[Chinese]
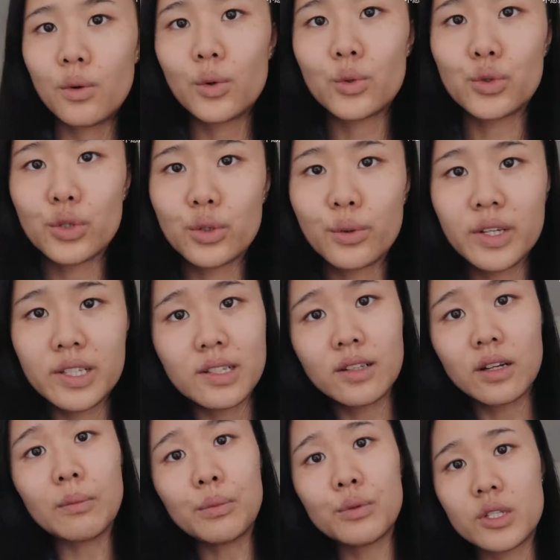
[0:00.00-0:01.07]
我觉得我已经
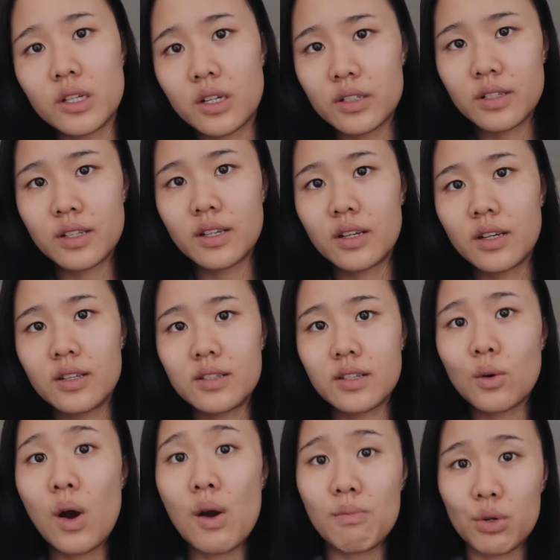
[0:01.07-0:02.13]
等不及，而且已
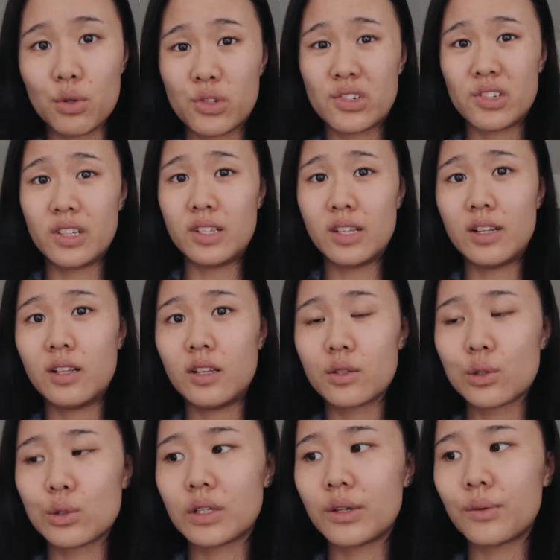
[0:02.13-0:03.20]
经快没有时间了，
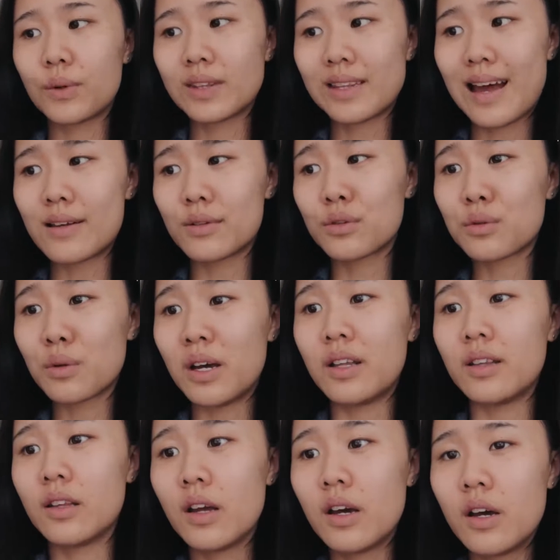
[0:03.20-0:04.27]
所以我打
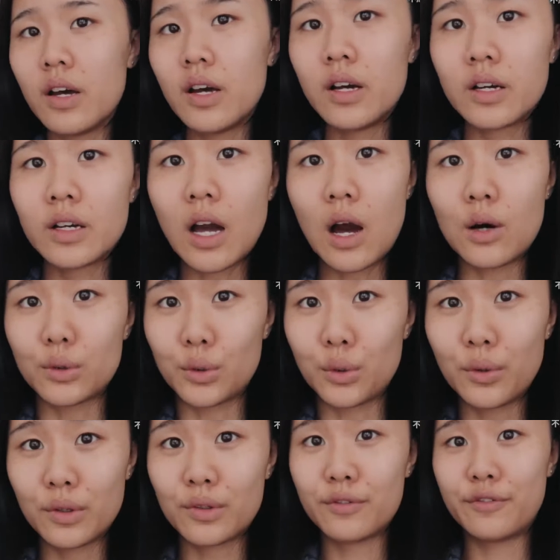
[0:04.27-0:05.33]
算考
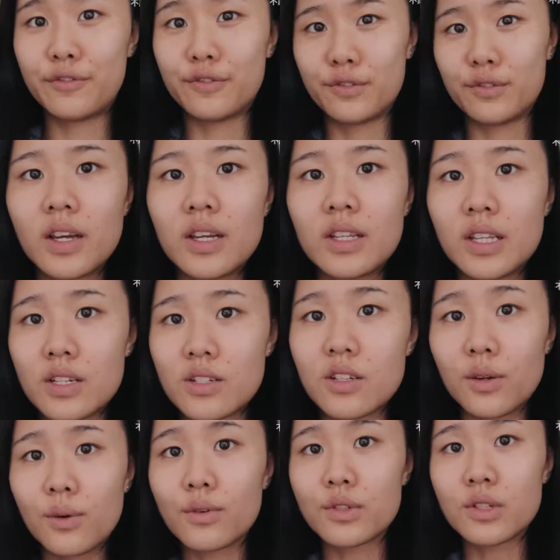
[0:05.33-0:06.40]
托福。但
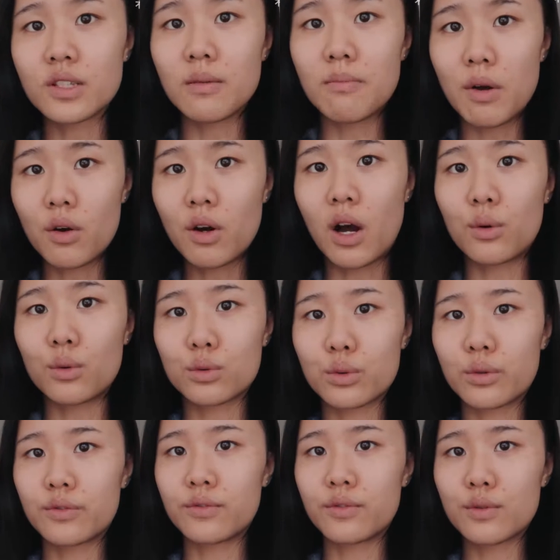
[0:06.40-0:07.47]
是因为我之前没有考过
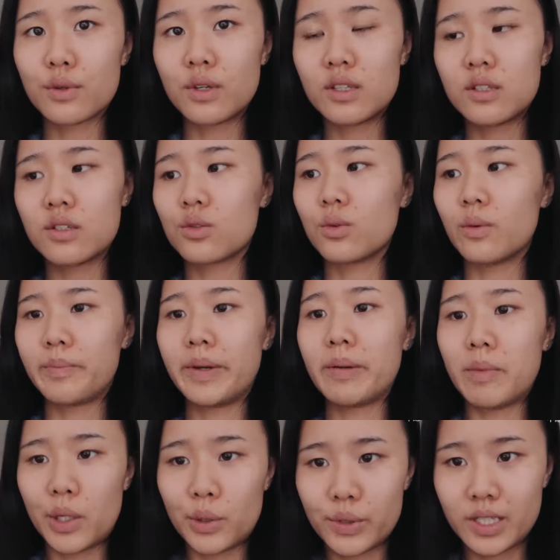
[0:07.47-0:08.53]
托福，所以其实我
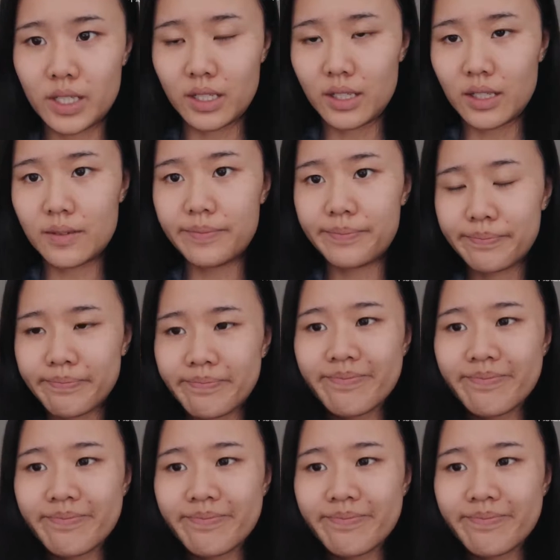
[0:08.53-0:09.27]
并没有经验。